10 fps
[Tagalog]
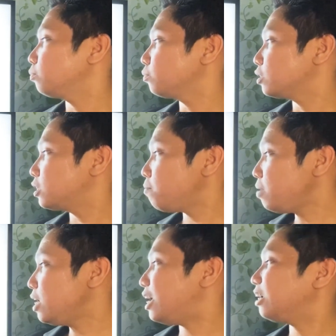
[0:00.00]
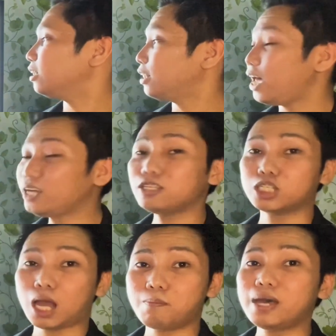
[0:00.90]
simple lang, x
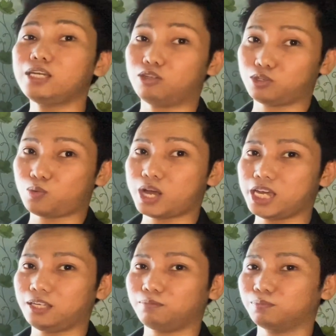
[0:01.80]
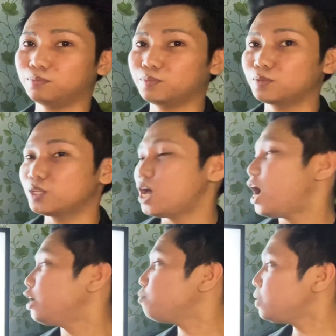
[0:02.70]
minus y.
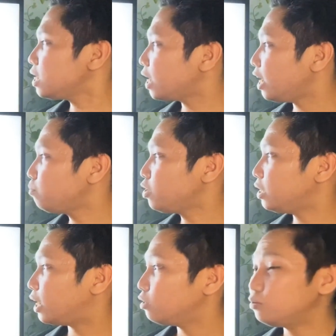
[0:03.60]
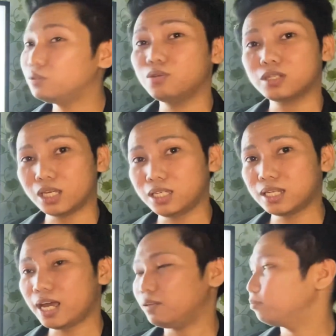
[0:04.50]
Anong pinakaiba niya dun sa
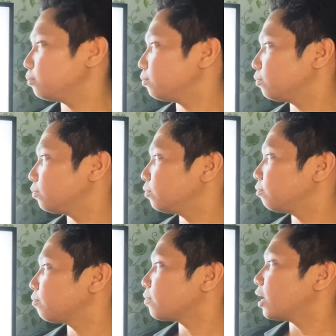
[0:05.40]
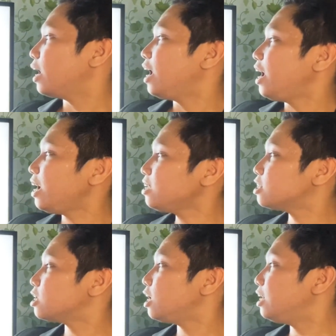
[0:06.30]
isa? x
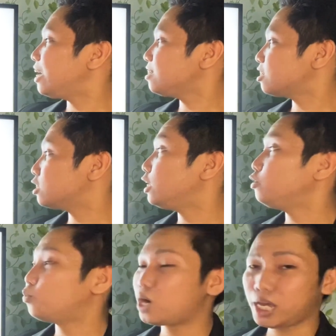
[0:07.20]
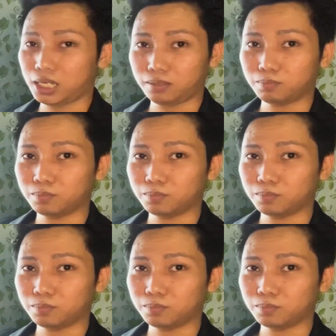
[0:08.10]
less than y.